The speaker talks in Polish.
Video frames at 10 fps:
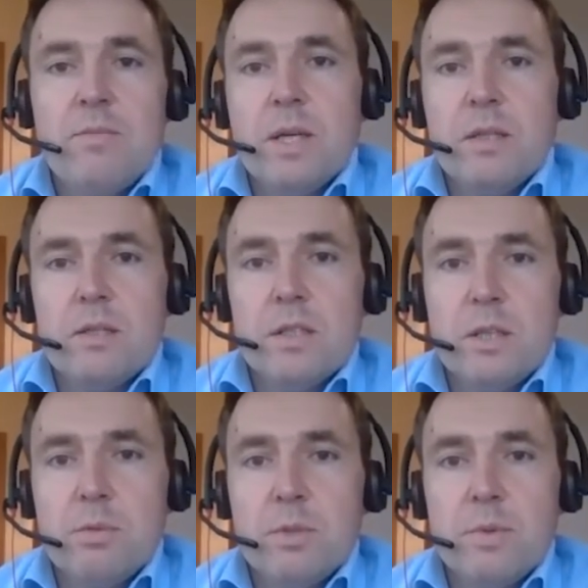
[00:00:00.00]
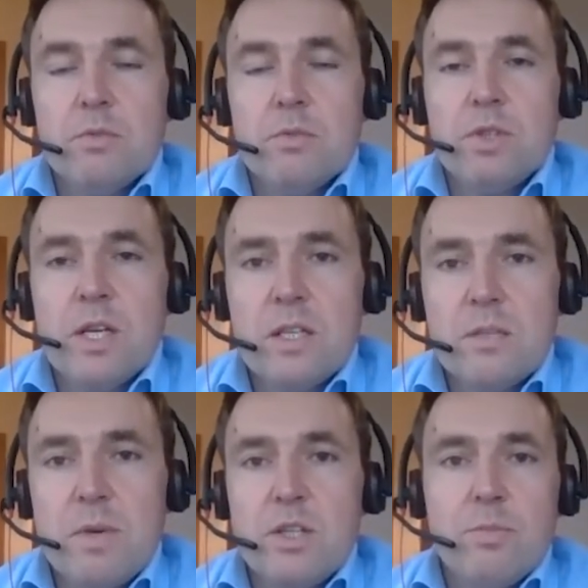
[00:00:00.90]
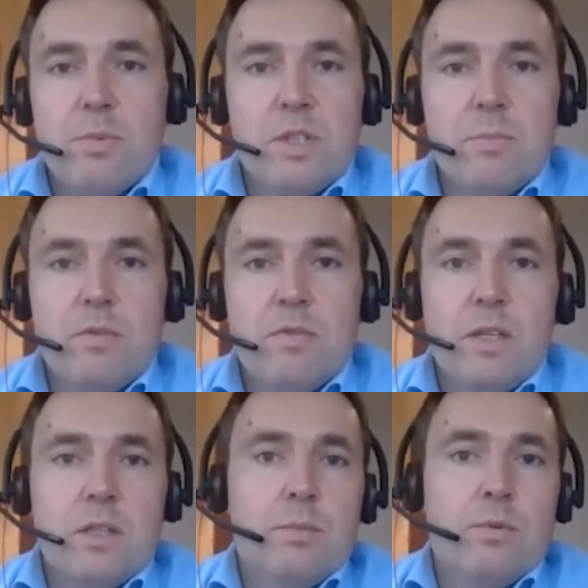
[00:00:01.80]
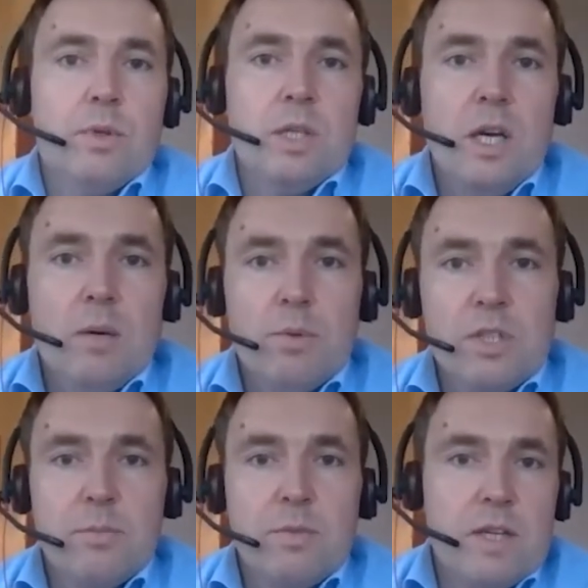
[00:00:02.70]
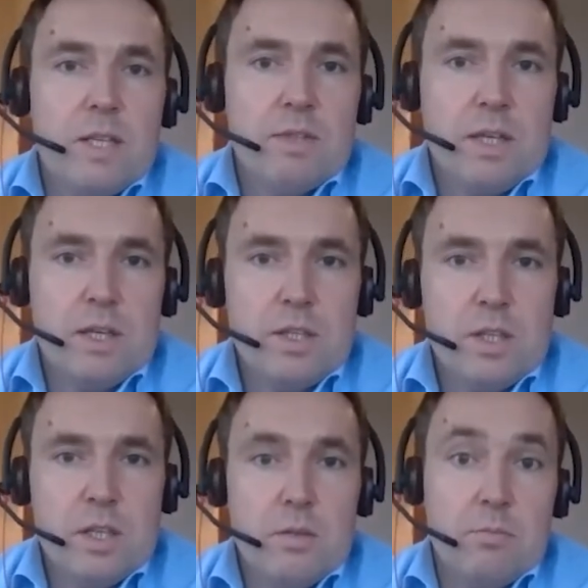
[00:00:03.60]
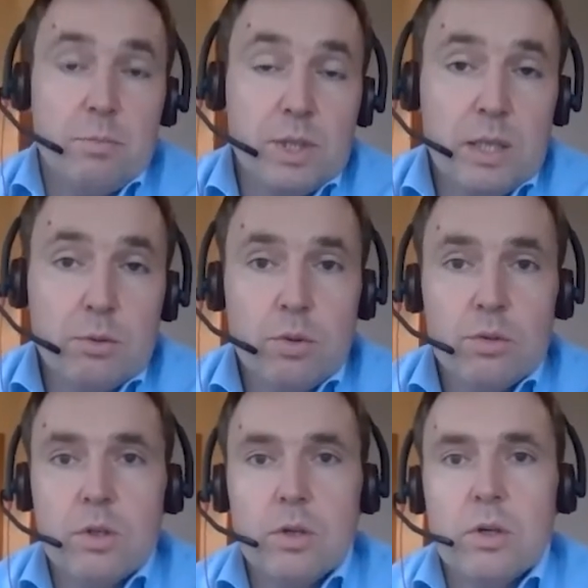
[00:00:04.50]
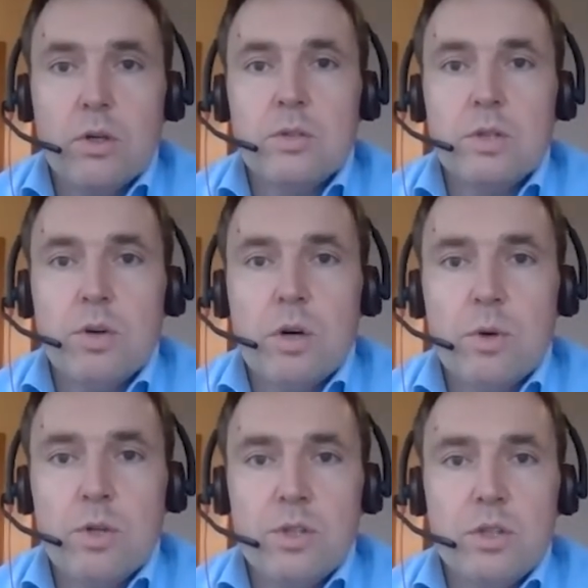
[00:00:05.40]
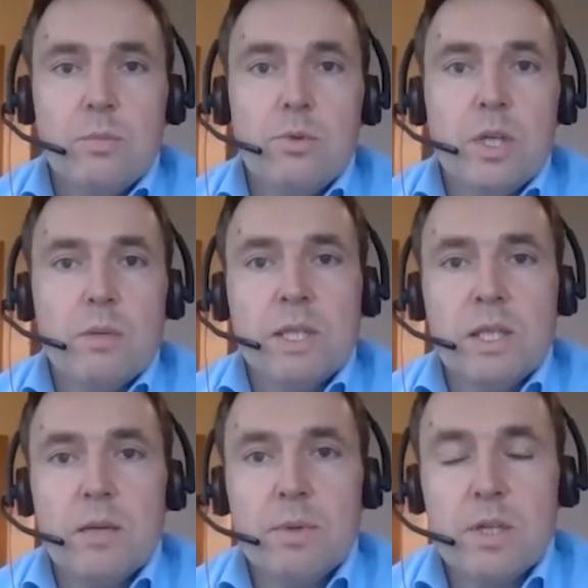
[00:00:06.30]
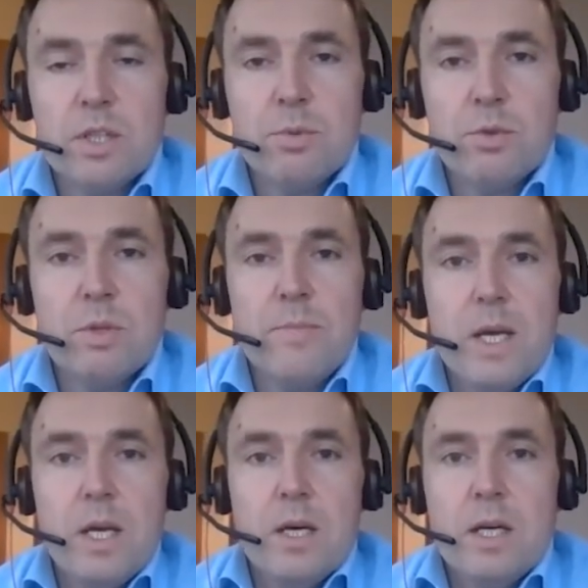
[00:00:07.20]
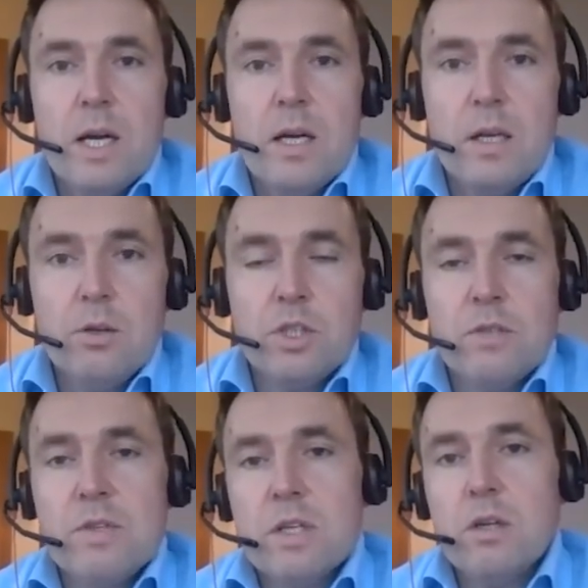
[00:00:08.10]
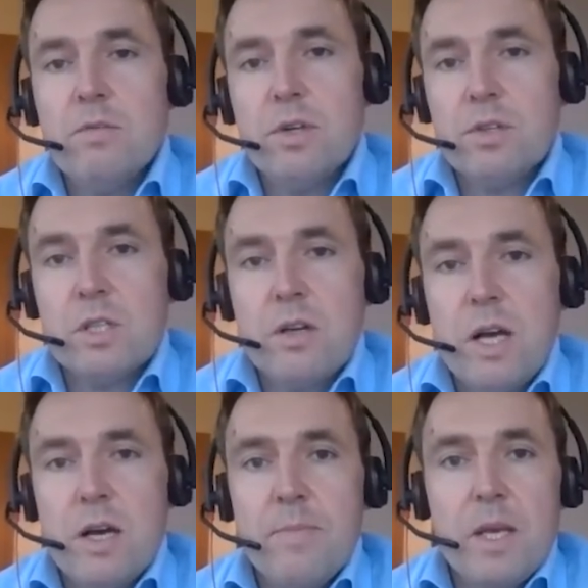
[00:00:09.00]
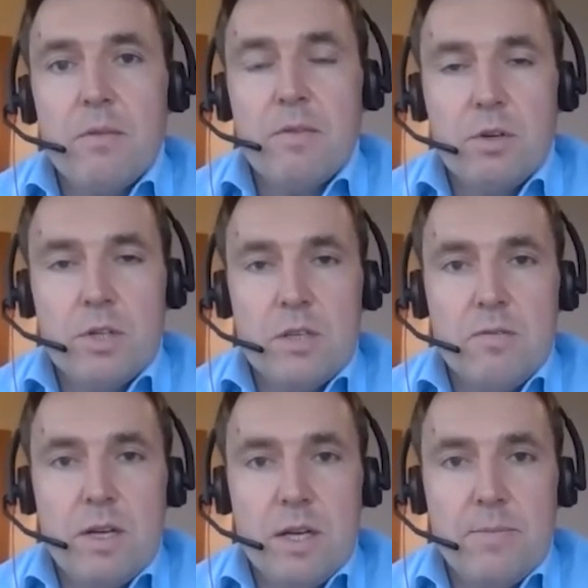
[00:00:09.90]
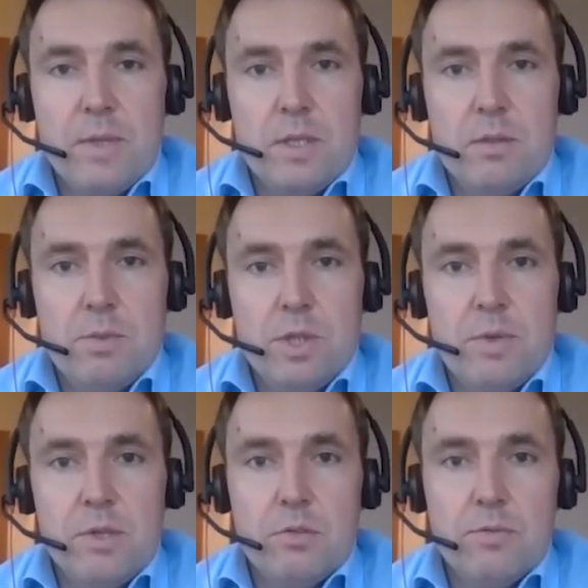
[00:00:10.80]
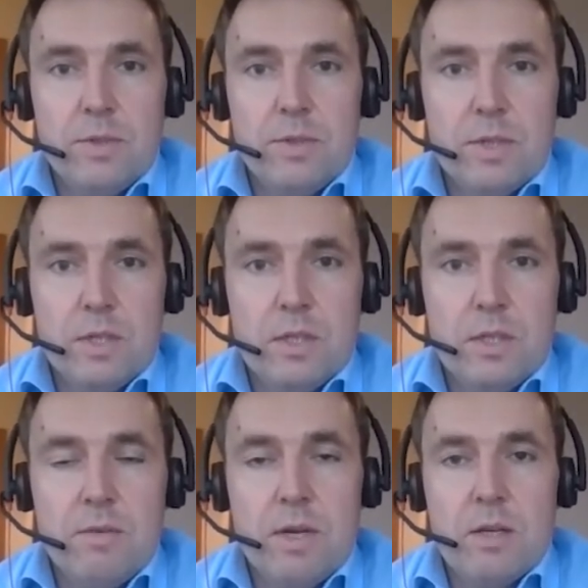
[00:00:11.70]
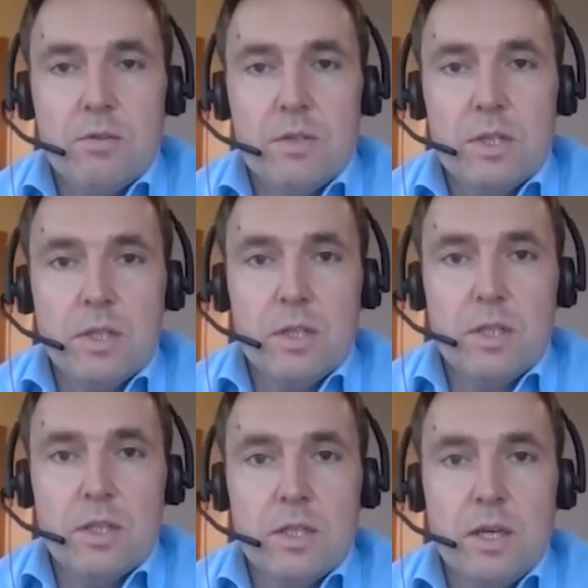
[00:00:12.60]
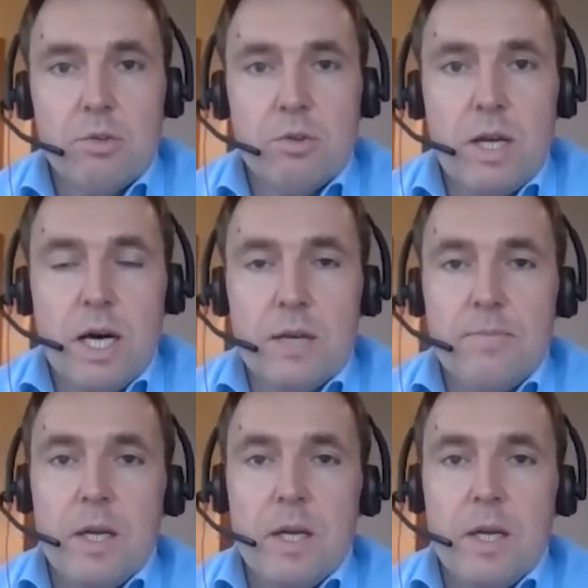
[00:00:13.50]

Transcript: w praktyce tych przepisów, czyli jedne z pierwszych postępowań to były postępowania w zakresie podatku od, od nieruchomości. To były chyba takie pierwsze próby realnego, rzeczywistego wykorzystania, wykorzystywania y, przepisów y, zawierających klauzulę GAR.